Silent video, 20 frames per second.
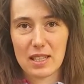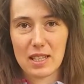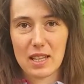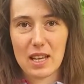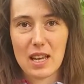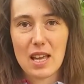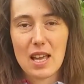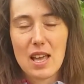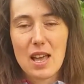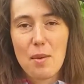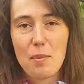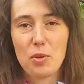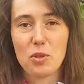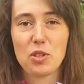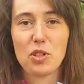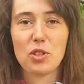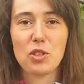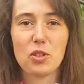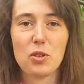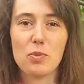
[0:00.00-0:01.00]
dni.
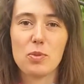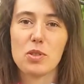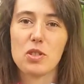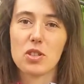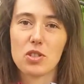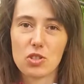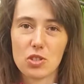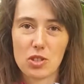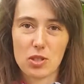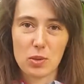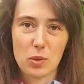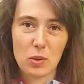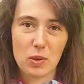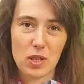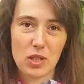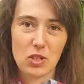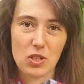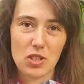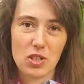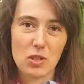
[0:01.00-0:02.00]
Można to robić jeszcze
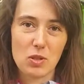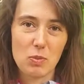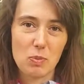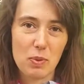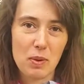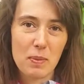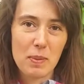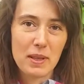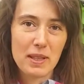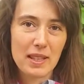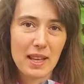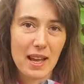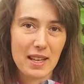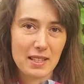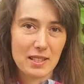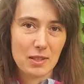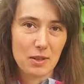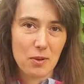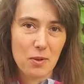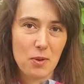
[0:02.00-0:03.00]
skuteczniej,
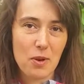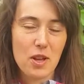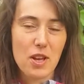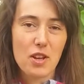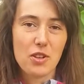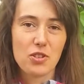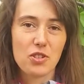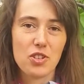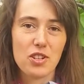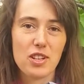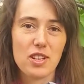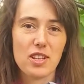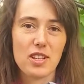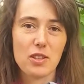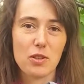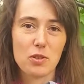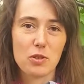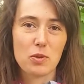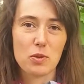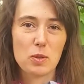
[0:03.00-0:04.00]
suplementacją,
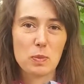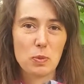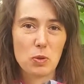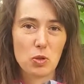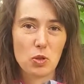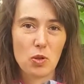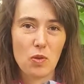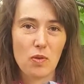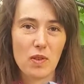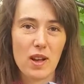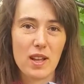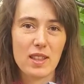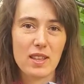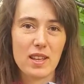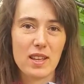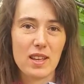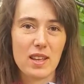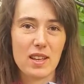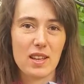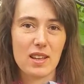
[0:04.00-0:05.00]
czyli to są
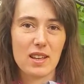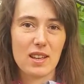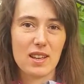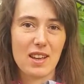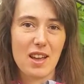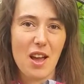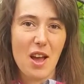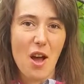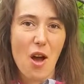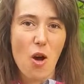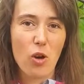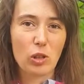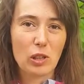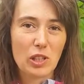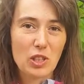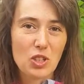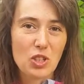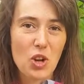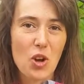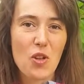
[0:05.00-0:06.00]
sproszkowane, e,
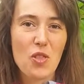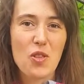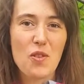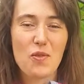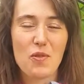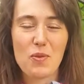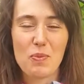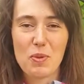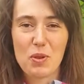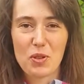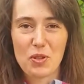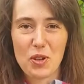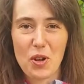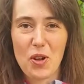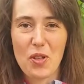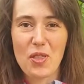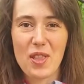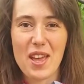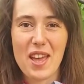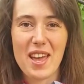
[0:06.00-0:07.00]
odliczone,
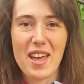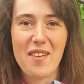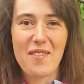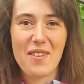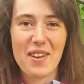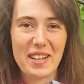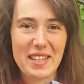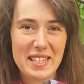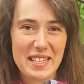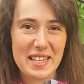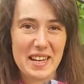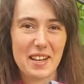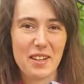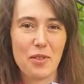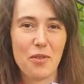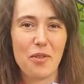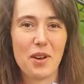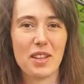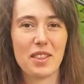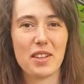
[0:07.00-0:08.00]
wymierzone,
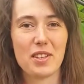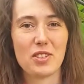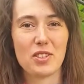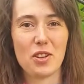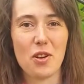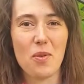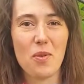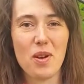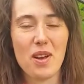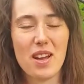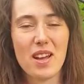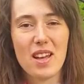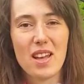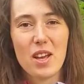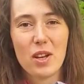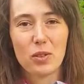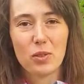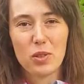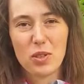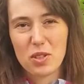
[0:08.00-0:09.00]
wyekstrahowane zioła,
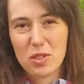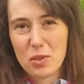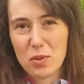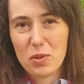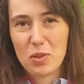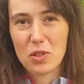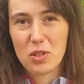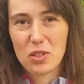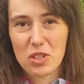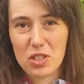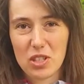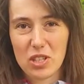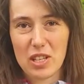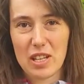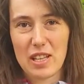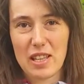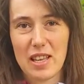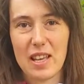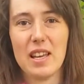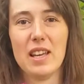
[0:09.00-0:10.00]
które są dość
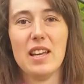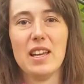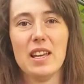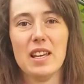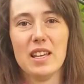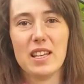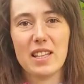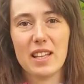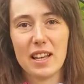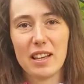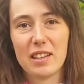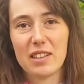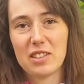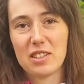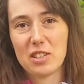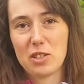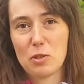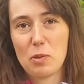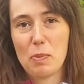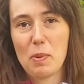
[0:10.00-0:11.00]
silne. I tak
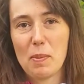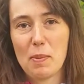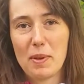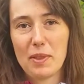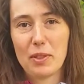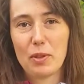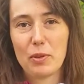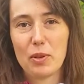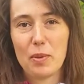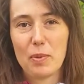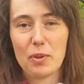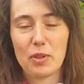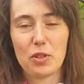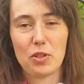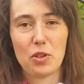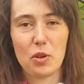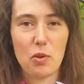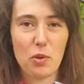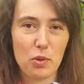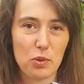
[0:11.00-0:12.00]
się suplementujemy
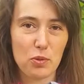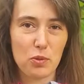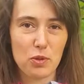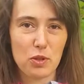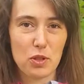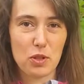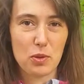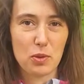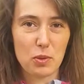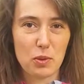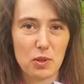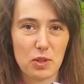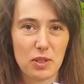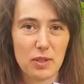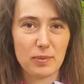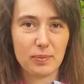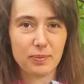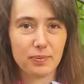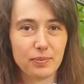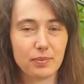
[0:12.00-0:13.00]
też około 20
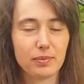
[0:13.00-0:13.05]
dni.